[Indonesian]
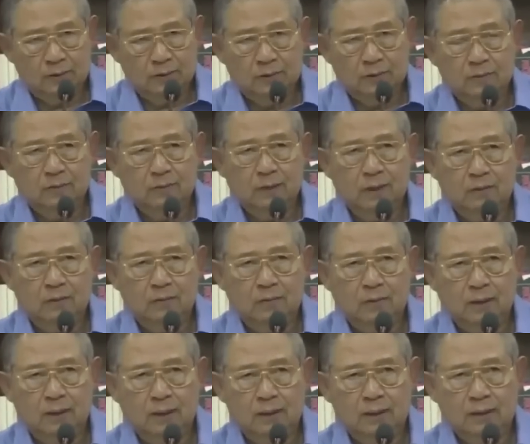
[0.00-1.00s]
tahu
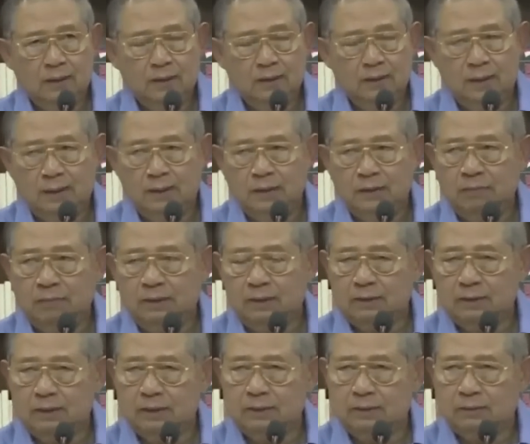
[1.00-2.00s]
bahwa dari
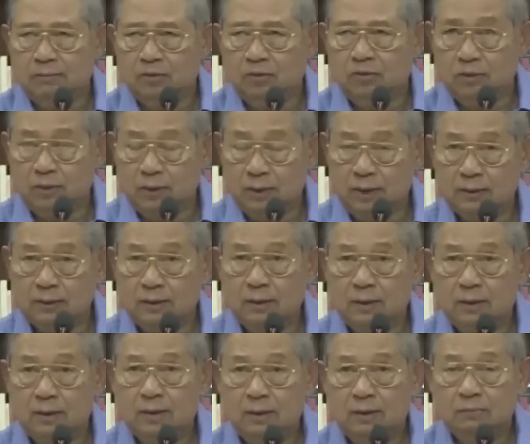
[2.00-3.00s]
Partai Demokrat
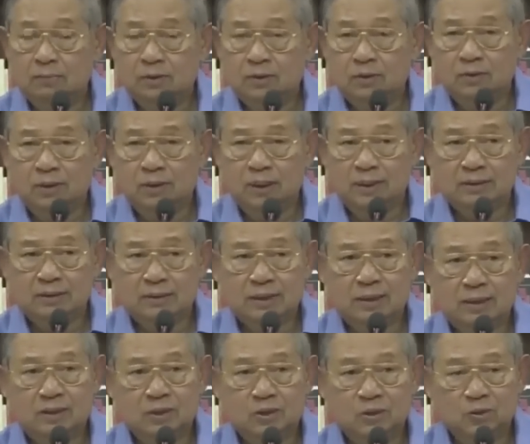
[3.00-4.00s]

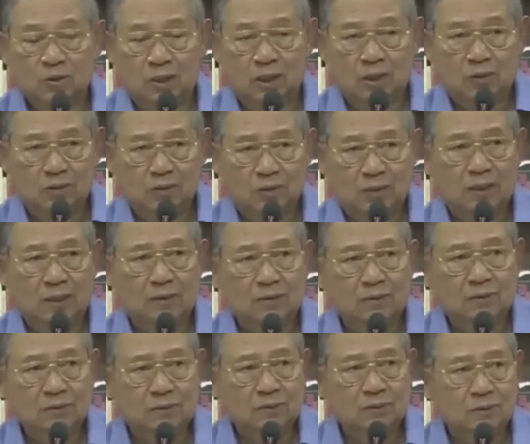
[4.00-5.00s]
menugaskan dua
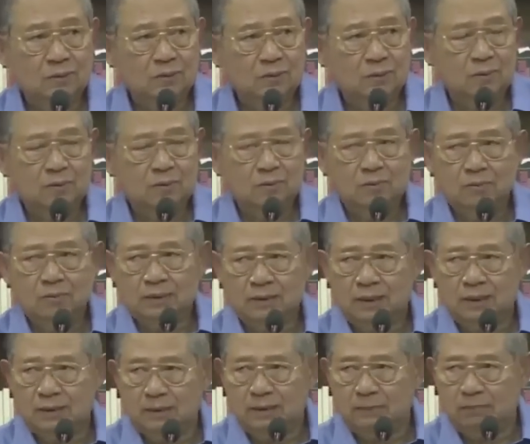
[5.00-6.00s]
orang untuk
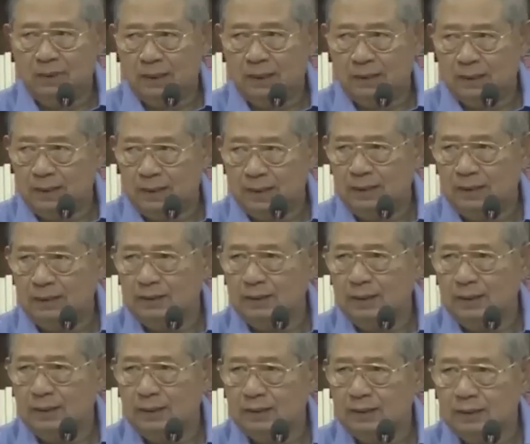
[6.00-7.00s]
menjadi
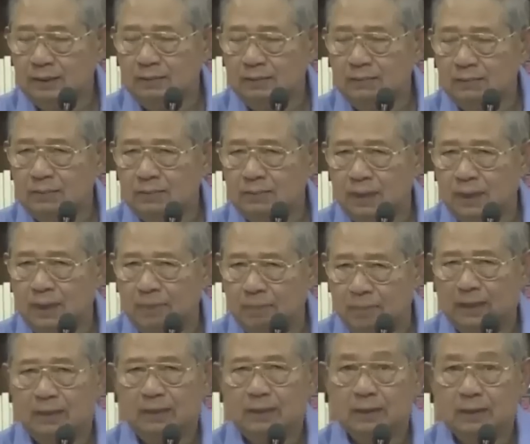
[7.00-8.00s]
bagian dari tim
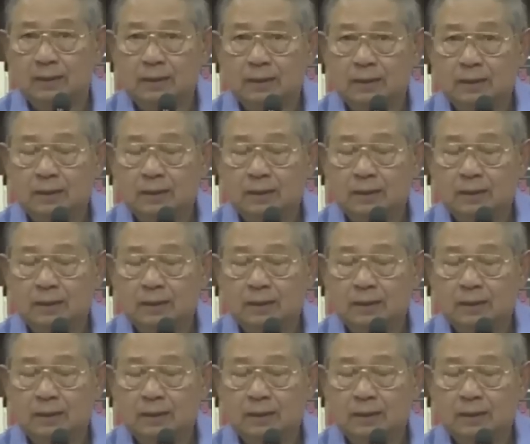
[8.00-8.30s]
delapan,